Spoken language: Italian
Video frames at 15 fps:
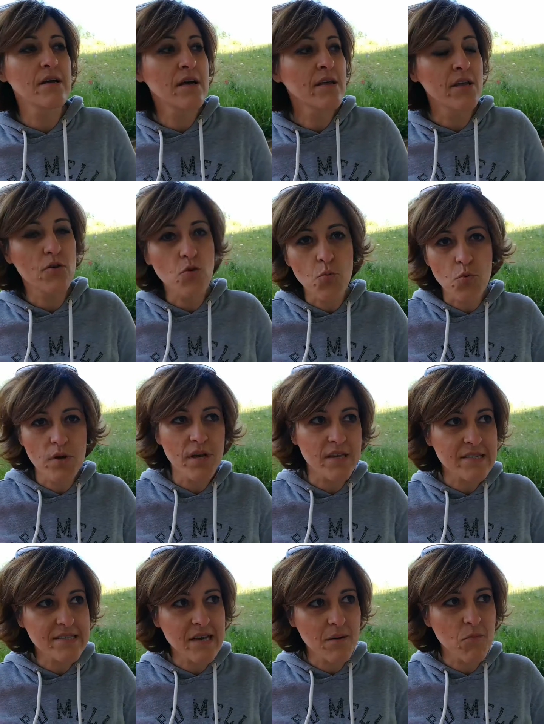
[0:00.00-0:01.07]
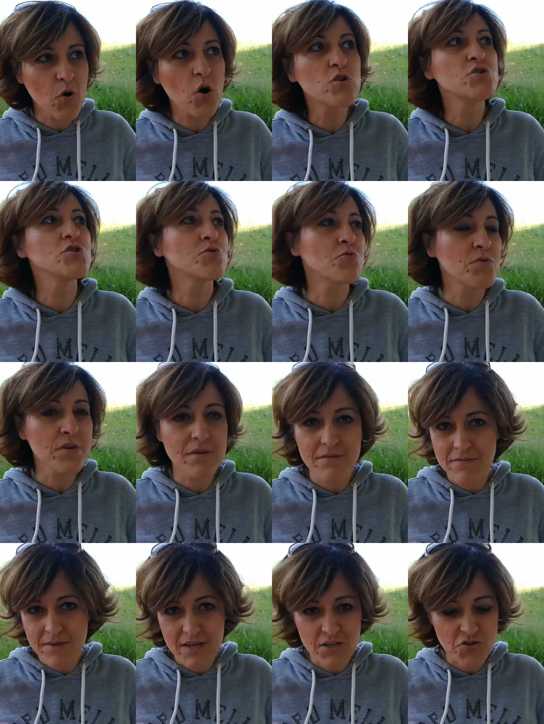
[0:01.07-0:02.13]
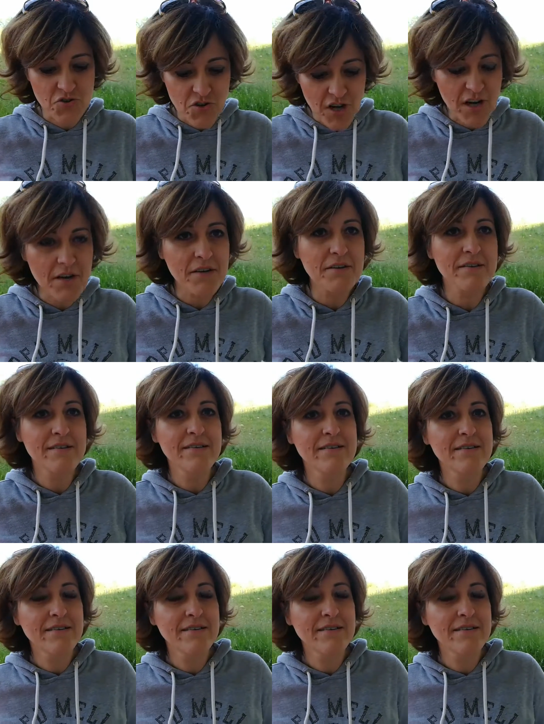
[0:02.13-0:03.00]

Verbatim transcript: del comune che siamo oggi qui a giocare.